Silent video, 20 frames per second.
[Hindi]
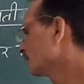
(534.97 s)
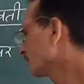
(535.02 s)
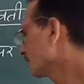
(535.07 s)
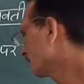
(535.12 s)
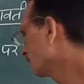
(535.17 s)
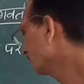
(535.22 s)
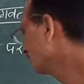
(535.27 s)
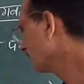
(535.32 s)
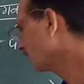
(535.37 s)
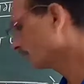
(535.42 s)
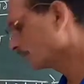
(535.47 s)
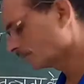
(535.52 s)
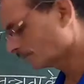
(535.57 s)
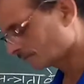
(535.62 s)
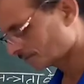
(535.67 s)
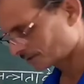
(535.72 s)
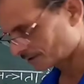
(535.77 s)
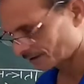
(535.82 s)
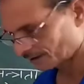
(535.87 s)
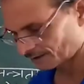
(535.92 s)
दीवानों
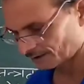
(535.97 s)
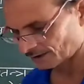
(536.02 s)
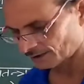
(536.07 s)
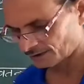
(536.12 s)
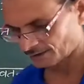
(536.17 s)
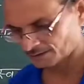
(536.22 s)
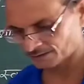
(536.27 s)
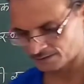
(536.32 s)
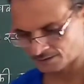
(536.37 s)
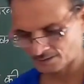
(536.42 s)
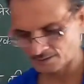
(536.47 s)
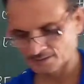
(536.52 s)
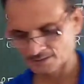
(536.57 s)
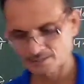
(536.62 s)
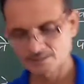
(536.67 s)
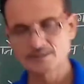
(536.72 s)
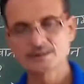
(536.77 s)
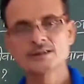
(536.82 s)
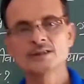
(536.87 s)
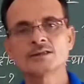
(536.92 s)
से क्या कहते हैं
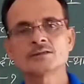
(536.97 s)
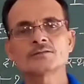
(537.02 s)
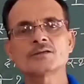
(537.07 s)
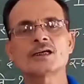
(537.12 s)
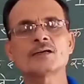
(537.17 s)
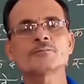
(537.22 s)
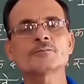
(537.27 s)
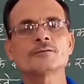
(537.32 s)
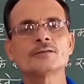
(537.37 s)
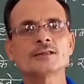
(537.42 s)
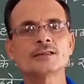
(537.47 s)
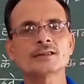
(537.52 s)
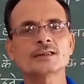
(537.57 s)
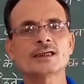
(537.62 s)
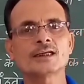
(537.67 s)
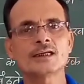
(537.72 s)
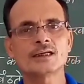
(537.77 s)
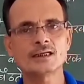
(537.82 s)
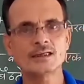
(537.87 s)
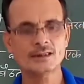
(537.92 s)
तो आपको लिखना
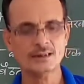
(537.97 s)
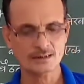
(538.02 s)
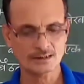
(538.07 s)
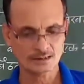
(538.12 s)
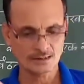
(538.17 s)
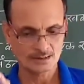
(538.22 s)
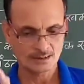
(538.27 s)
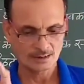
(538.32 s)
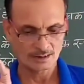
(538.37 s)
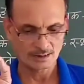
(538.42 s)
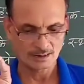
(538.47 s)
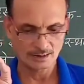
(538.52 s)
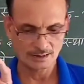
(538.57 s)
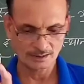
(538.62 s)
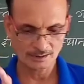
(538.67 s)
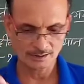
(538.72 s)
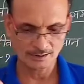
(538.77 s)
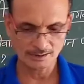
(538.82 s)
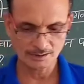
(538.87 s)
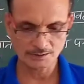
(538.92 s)
है
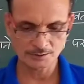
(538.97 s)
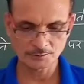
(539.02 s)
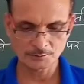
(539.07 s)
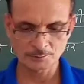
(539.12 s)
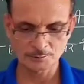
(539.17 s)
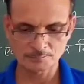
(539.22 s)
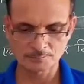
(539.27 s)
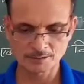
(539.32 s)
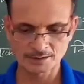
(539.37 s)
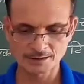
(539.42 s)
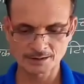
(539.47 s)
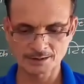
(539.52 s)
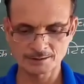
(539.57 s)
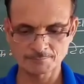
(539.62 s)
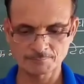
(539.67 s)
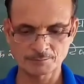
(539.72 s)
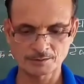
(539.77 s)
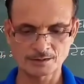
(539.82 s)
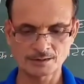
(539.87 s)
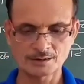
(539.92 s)
आगे की ओर बढ़ने
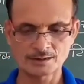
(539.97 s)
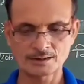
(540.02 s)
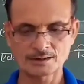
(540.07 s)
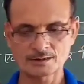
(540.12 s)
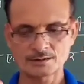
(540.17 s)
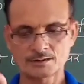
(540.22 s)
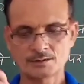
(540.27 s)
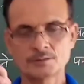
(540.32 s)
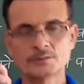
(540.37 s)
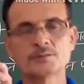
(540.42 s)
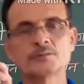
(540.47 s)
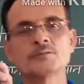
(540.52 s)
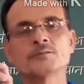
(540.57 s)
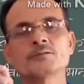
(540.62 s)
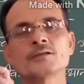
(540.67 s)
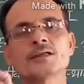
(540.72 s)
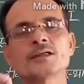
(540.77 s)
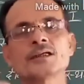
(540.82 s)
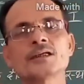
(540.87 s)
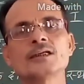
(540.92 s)
पर
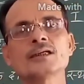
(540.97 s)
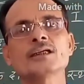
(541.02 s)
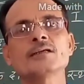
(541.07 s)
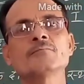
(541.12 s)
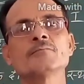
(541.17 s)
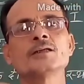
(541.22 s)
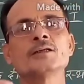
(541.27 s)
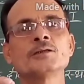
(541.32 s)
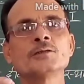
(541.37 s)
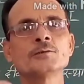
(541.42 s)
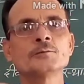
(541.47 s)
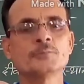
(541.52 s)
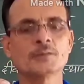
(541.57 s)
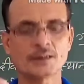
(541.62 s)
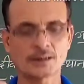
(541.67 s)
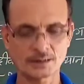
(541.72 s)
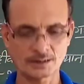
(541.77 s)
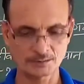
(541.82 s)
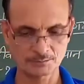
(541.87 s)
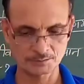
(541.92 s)
उनके बंधु
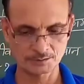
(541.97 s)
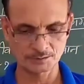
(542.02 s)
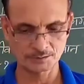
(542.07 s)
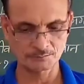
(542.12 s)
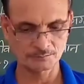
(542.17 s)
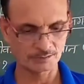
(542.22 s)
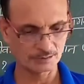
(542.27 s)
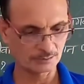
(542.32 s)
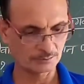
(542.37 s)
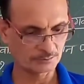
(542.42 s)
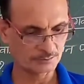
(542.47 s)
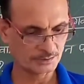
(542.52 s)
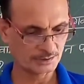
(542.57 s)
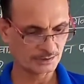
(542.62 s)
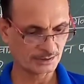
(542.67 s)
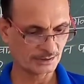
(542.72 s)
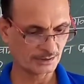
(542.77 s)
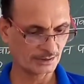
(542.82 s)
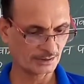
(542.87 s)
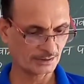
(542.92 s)
बांधव दीवानों
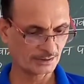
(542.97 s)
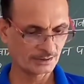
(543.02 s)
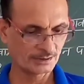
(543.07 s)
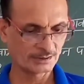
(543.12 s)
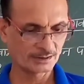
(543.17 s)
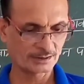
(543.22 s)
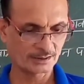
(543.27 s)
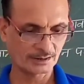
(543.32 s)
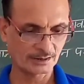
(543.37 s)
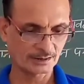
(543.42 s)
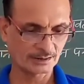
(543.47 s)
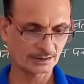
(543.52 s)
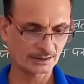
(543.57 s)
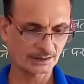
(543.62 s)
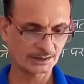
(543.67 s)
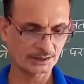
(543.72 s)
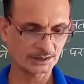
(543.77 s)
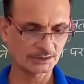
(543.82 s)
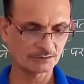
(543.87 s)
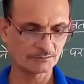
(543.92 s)
से कहते हैं कि